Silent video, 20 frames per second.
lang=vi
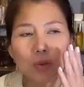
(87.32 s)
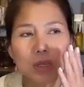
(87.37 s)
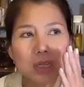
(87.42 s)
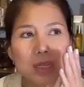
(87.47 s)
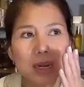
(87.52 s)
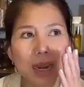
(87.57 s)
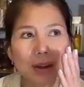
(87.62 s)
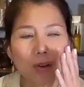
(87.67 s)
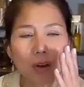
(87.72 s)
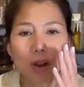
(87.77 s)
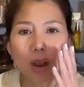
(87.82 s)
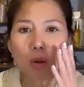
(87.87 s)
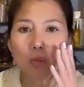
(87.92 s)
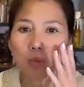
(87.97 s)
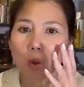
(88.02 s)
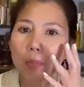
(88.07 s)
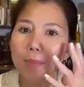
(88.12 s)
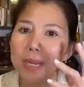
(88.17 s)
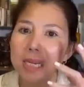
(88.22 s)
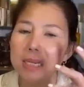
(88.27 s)
giống như là nó
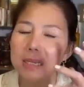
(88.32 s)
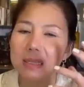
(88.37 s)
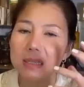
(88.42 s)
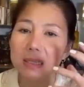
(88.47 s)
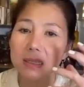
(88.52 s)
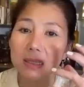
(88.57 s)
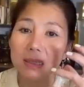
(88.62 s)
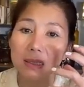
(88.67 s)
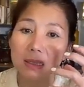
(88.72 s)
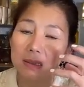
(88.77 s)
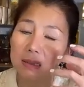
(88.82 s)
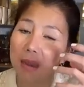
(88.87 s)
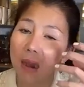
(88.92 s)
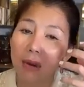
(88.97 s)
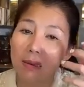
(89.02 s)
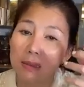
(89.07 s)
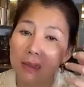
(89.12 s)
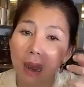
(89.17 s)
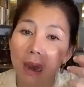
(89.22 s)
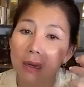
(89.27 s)
không có bị
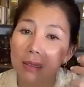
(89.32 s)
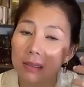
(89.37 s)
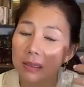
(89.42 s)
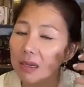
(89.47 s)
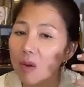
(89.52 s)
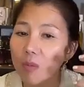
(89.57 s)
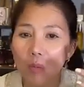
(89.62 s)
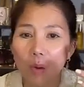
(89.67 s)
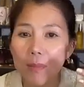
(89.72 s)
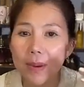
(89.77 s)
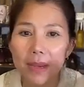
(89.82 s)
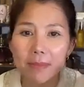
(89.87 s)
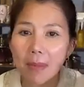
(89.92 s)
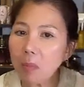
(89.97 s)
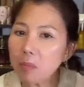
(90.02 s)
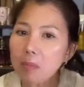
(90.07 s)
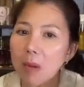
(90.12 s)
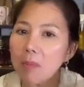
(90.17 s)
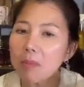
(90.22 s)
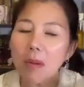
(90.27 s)
nhờn nhờn nó không có
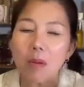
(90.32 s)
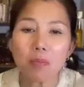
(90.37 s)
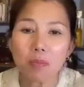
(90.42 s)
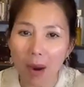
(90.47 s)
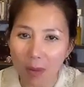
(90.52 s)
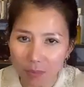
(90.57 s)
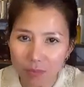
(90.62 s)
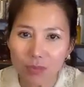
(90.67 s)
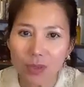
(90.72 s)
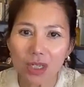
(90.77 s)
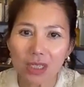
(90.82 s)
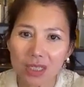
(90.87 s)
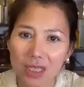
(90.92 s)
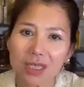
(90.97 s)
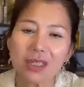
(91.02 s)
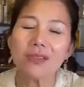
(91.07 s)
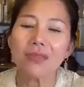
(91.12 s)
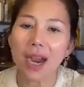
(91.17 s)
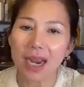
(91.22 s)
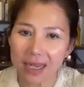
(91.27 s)
bị bóng bóng bóng bóng
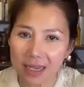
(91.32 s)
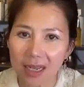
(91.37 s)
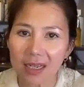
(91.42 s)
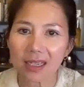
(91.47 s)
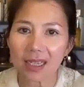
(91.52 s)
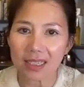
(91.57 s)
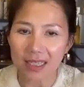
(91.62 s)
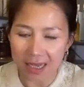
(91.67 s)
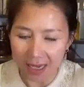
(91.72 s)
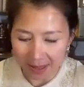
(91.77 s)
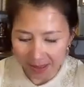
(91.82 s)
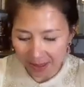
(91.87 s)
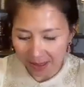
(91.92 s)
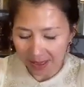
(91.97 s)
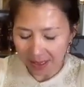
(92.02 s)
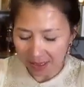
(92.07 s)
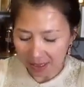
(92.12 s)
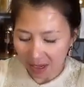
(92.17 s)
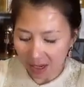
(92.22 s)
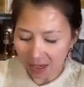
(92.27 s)
đó là như vậy đó cả
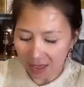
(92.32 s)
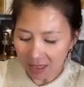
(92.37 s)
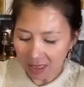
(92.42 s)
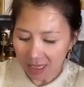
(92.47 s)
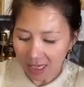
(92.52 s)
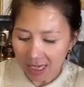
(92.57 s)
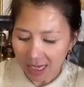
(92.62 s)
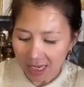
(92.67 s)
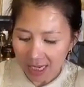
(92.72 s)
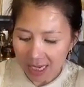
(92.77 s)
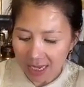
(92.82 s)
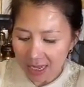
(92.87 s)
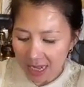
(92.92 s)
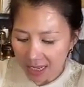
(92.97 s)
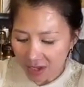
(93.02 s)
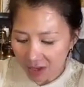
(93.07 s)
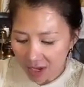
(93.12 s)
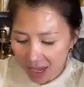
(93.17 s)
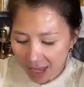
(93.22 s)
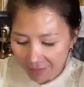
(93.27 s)
nhà đó
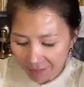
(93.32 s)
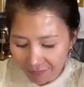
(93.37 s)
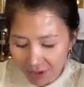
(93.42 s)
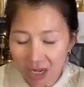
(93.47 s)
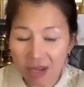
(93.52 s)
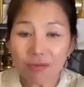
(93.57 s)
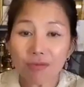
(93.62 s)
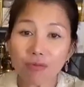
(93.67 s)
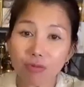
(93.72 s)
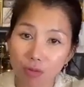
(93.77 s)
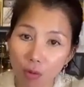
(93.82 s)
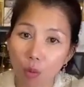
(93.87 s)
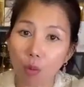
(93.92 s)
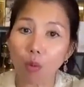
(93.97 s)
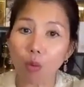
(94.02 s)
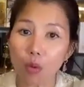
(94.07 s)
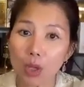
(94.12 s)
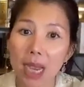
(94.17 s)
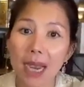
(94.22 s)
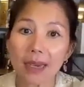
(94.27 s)
cái này nó là phấn
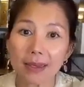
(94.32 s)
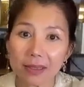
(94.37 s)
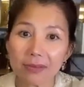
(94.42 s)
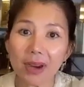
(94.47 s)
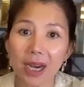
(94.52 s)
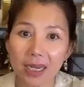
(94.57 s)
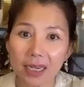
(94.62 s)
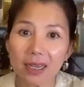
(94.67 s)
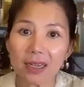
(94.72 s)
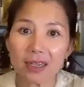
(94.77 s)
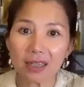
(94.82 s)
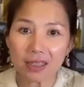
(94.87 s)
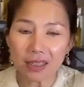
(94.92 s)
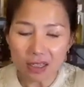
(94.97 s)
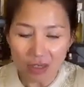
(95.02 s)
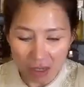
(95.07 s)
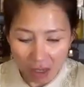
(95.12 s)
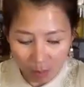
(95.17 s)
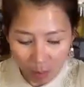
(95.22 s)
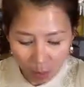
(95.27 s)
phủ dạng như vậy đó
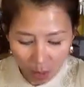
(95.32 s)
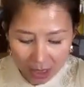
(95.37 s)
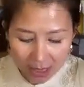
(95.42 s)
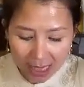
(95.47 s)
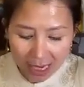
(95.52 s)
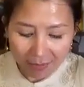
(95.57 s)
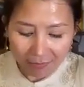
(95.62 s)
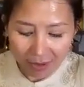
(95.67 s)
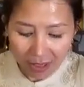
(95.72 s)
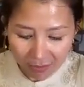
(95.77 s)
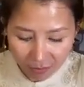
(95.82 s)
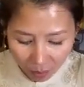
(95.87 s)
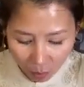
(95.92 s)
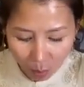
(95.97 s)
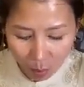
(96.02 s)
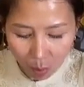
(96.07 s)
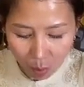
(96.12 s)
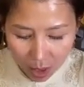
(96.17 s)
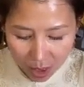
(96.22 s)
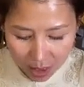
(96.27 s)
nó như là một cái dạng
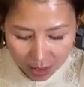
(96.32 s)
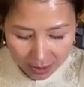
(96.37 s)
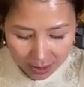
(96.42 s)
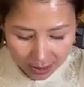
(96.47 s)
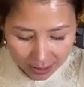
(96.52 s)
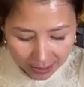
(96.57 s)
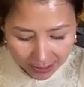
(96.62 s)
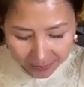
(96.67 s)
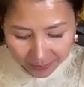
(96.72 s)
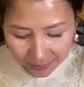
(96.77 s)
phấn phủ đó